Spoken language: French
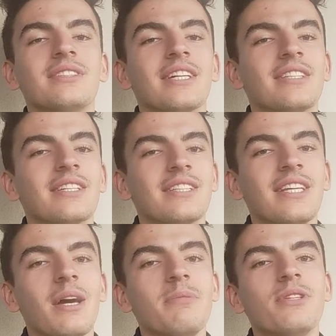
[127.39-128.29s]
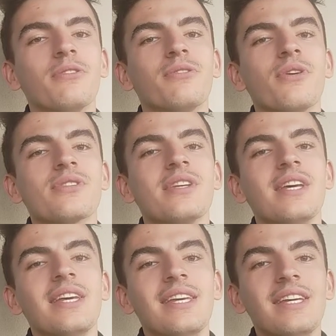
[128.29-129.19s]
certains qui habitent en France
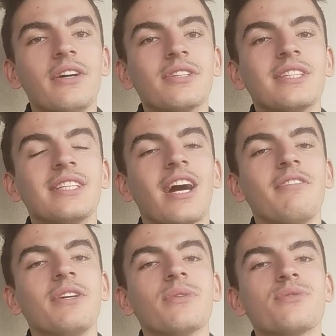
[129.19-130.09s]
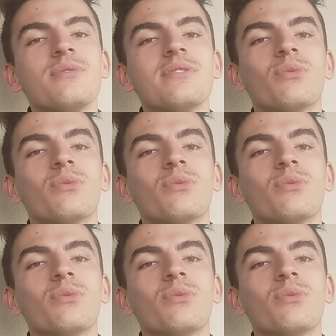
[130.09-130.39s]
et qui travaillent en Suisse,